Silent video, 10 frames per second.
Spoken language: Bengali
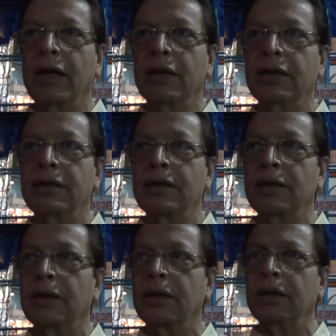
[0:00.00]
আর
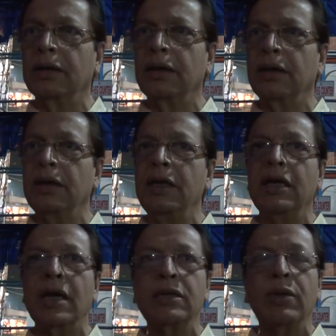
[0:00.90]

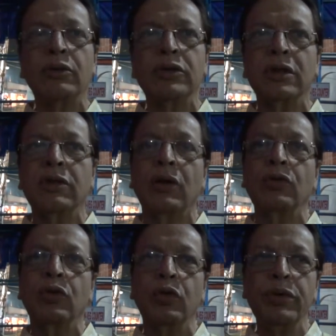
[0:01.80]
নিকাশি ব্যবস্থা তো
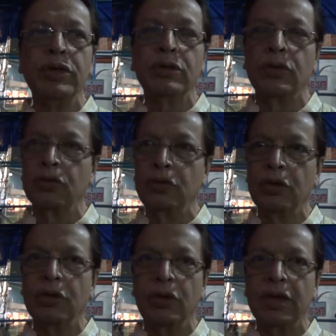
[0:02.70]
এখন খুবই
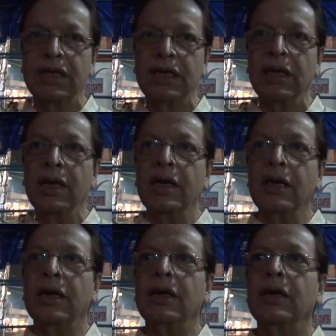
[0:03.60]
সুন্দর হয়েছে
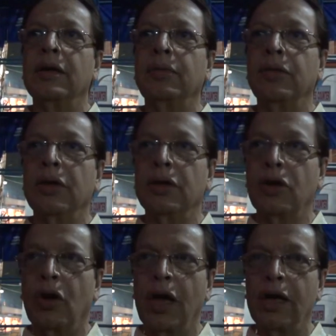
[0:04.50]

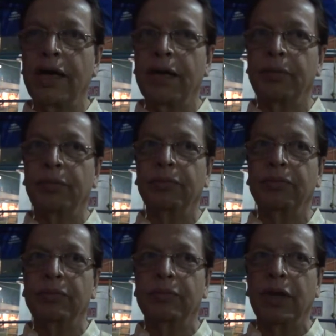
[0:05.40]
সকালে
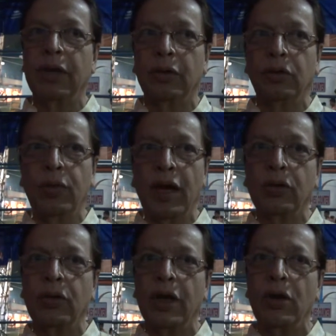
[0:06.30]
দুবার
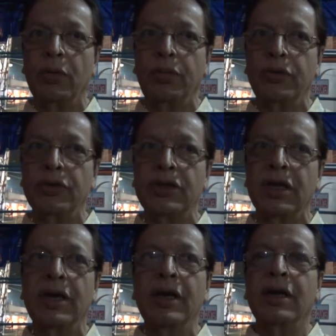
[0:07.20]
করে অলমোস্ট
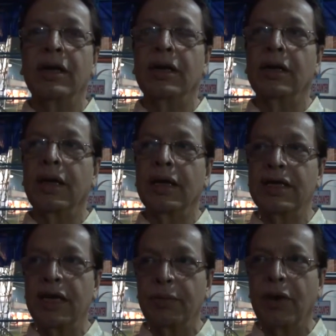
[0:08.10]

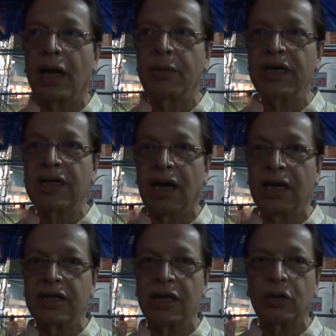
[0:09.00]
এসে গার্বেজ
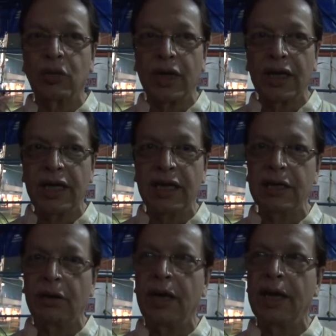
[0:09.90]
কালেকশন করে নিয়ে
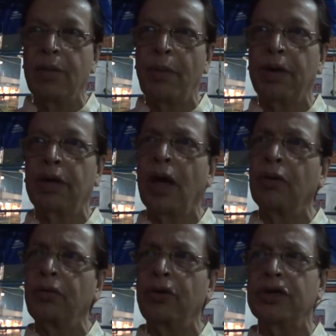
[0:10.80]
যাওয়া এই ব্যাপারটা
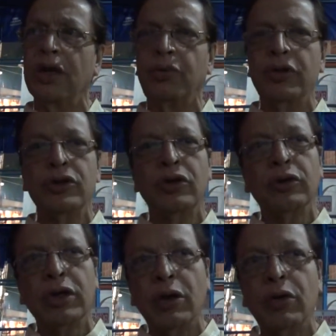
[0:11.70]
এখন পরিষ্কার
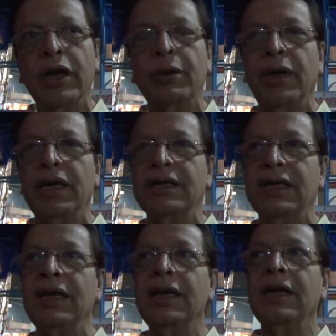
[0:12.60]
পরিচ্ছন্নতাটাও অনেক
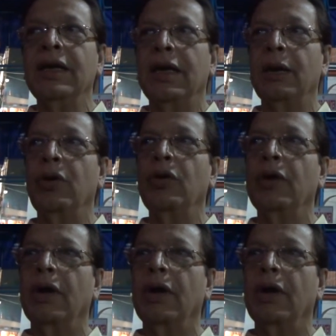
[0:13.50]
বেড়েছে এবং